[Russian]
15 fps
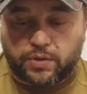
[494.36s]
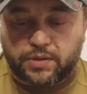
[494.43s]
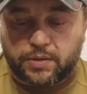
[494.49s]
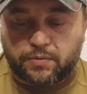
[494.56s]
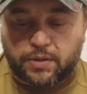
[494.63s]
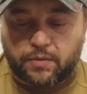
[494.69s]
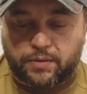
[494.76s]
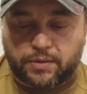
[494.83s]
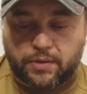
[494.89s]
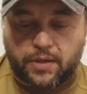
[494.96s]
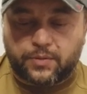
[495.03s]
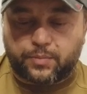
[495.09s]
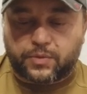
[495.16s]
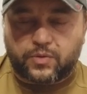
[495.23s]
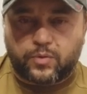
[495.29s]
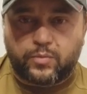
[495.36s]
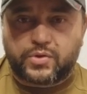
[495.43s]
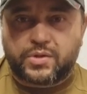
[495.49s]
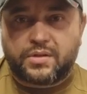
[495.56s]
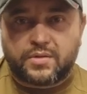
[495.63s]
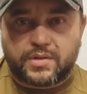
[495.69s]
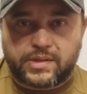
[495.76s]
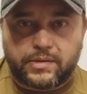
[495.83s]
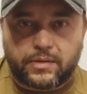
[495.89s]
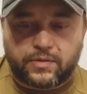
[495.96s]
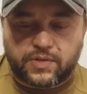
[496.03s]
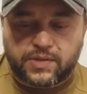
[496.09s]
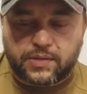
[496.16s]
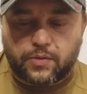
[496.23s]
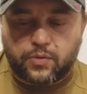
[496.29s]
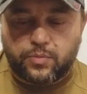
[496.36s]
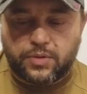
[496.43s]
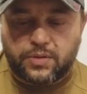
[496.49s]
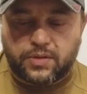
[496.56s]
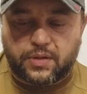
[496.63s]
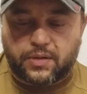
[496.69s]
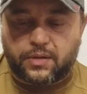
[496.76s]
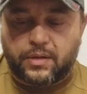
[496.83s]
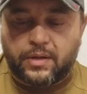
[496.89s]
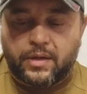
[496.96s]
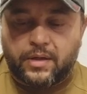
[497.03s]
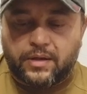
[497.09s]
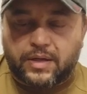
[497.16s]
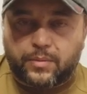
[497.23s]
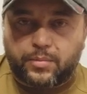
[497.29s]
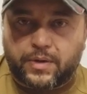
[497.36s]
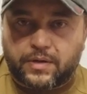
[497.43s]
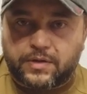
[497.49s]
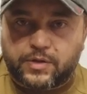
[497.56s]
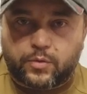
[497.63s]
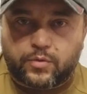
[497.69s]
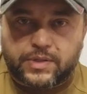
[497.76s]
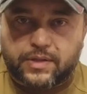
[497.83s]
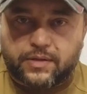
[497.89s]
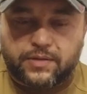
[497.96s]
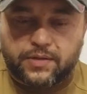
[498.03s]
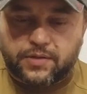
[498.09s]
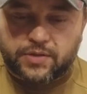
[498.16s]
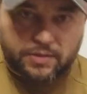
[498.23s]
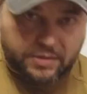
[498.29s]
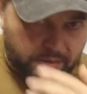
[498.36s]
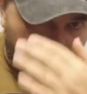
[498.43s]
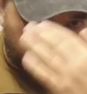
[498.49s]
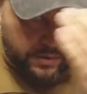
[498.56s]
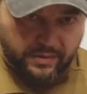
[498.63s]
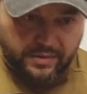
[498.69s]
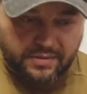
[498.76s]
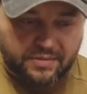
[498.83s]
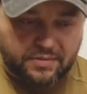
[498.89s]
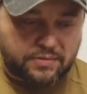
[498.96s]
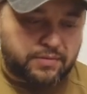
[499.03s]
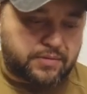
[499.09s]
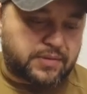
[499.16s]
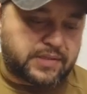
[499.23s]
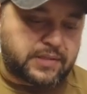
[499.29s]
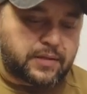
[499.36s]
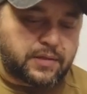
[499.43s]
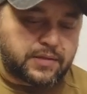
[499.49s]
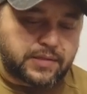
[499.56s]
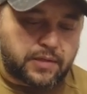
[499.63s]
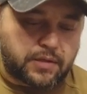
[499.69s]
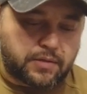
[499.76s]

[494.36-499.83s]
этого хватает, потому что она сделана из алюминия, как бы конструкция держится, вот так за глаза